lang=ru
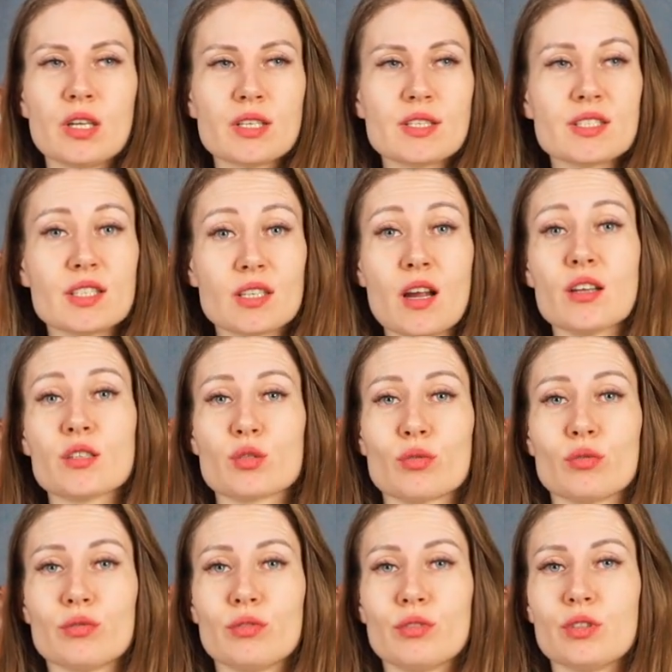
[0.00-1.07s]

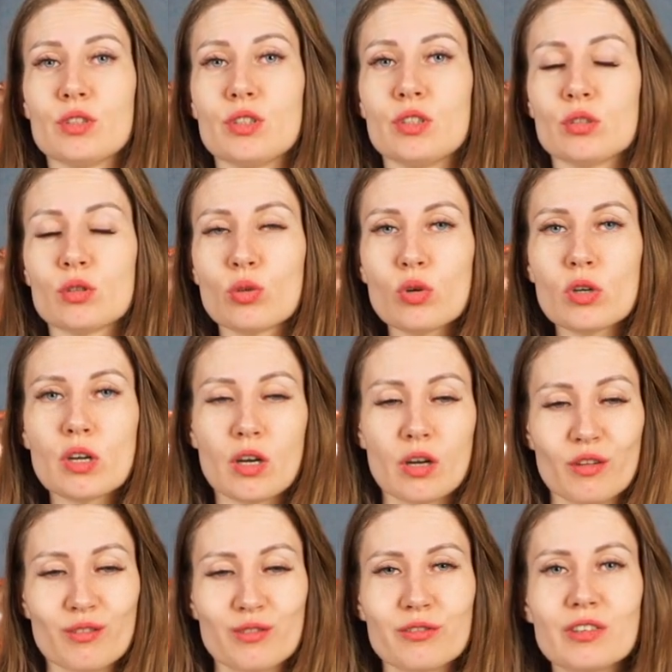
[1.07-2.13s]
сразу не
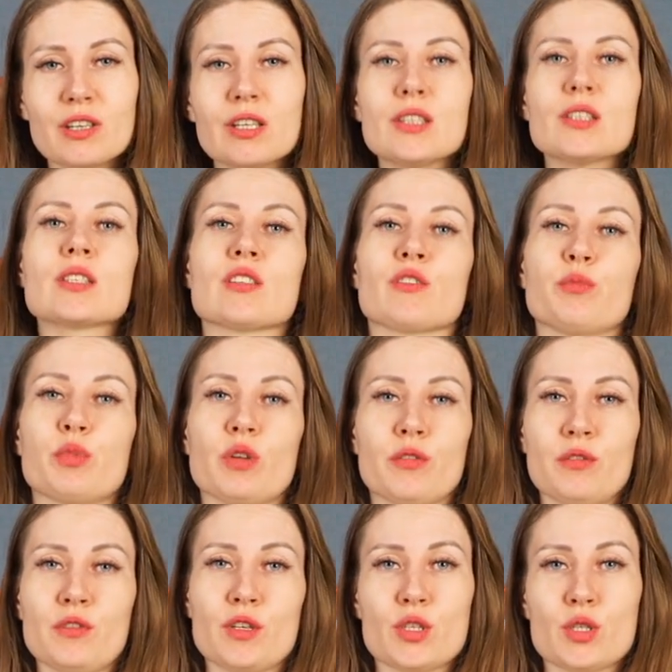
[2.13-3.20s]
только влиться в
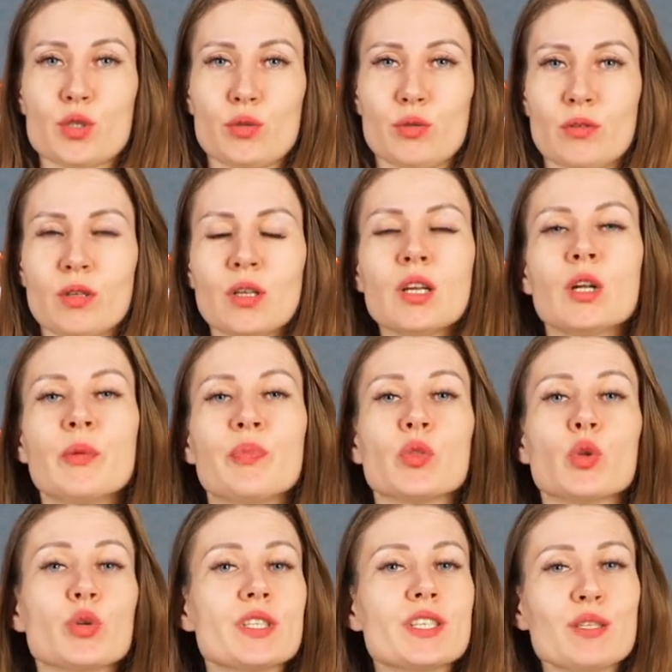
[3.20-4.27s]
профессию,
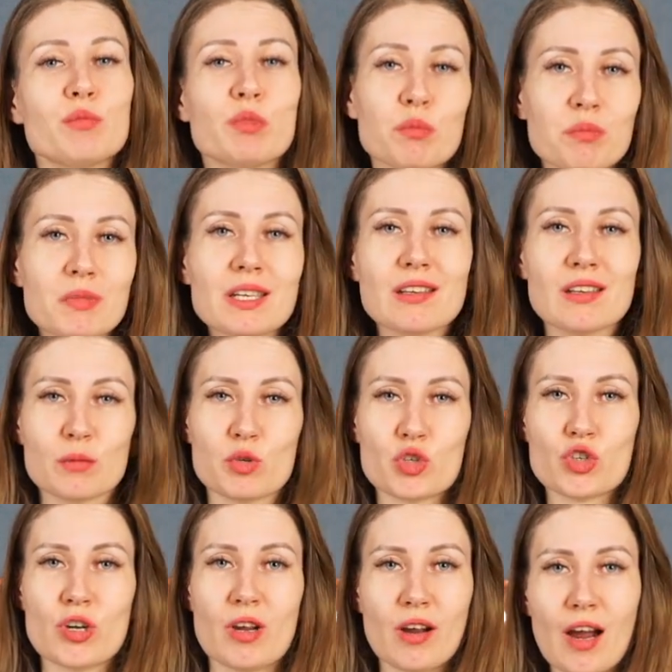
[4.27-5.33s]
но и семимильными
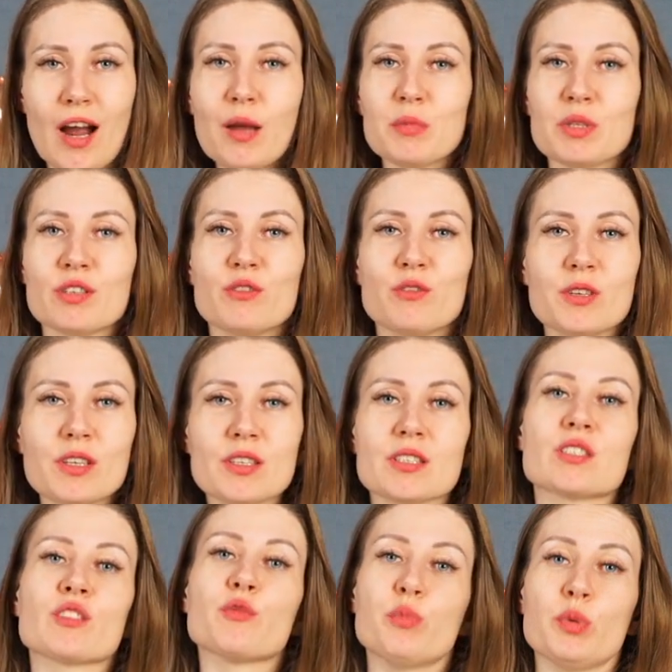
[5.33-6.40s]
шагами
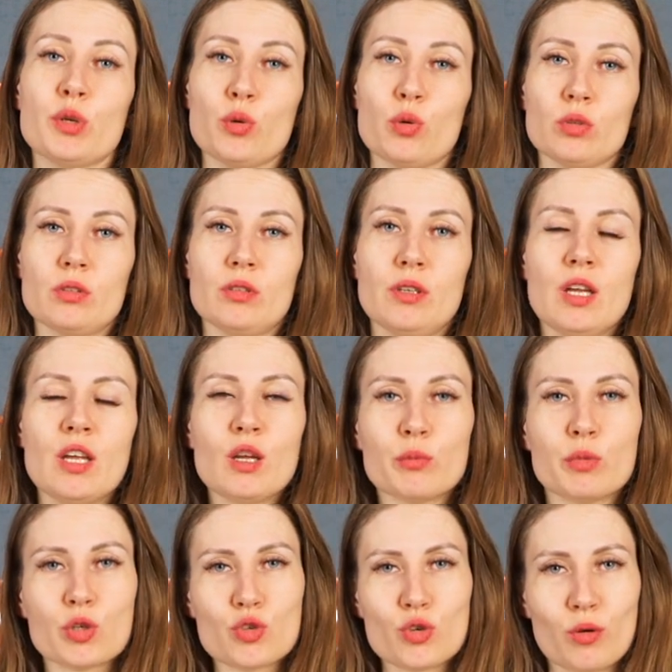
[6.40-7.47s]
двигаться вперед.
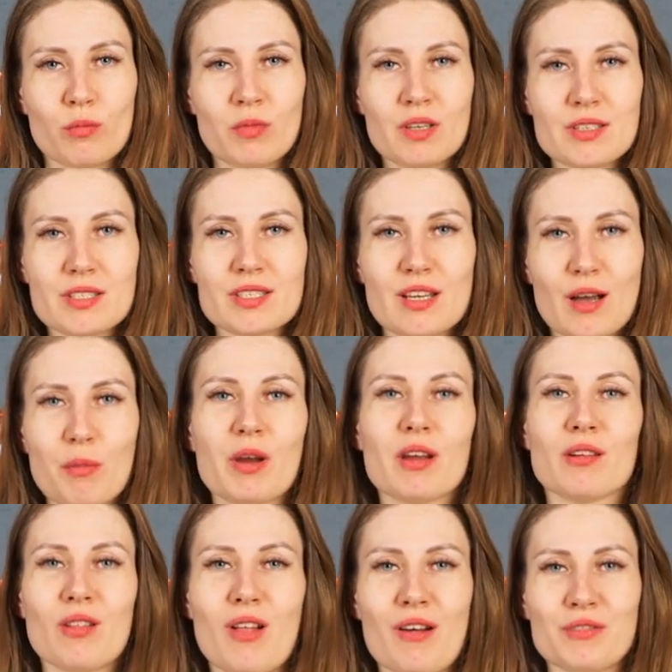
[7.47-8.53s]
Причем самое
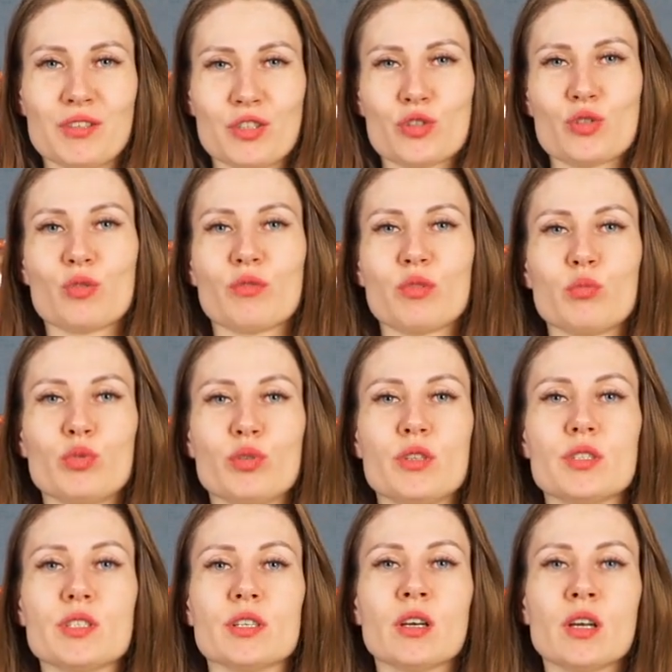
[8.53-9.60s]
главное, что вы
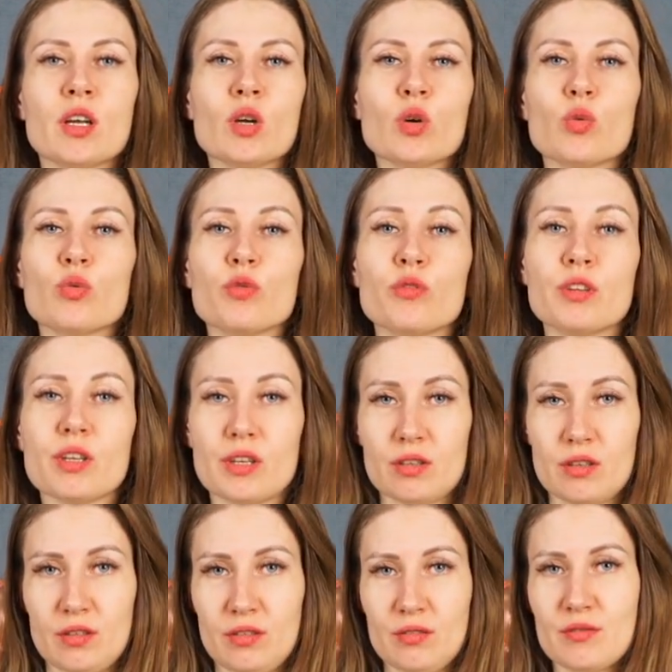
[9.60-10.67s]
будете
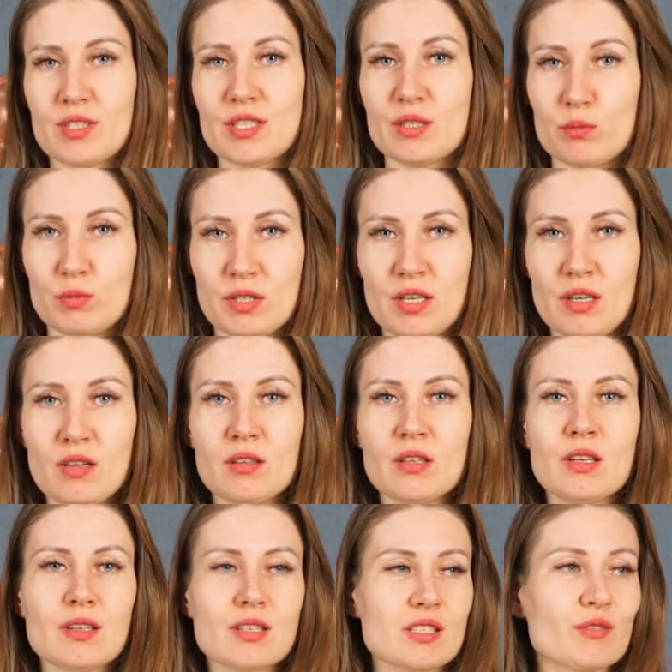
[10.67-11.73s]
уверены в себе,
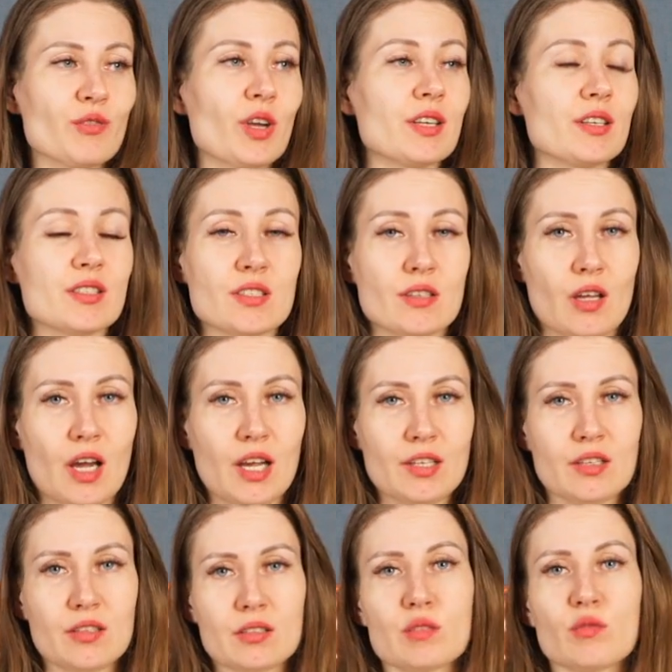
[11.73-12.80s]
в своих
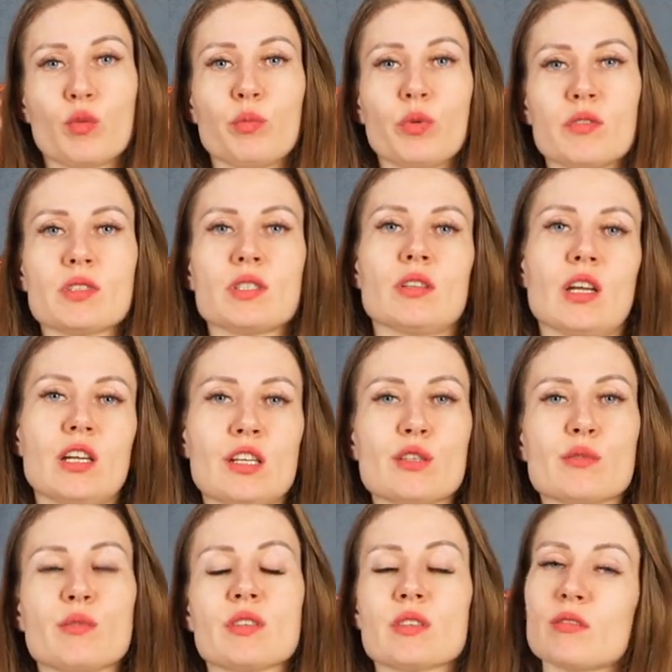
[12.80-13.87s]
знаниях, в своем
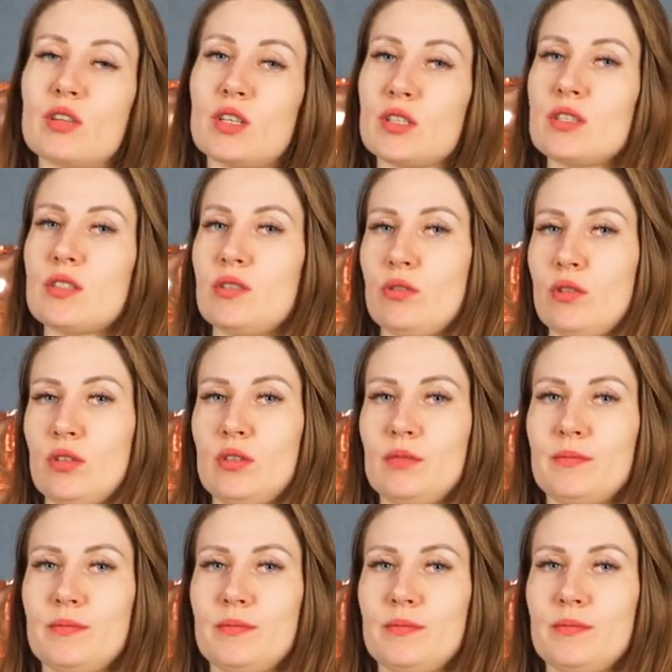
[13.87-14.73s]
профессионализме, в своих силах.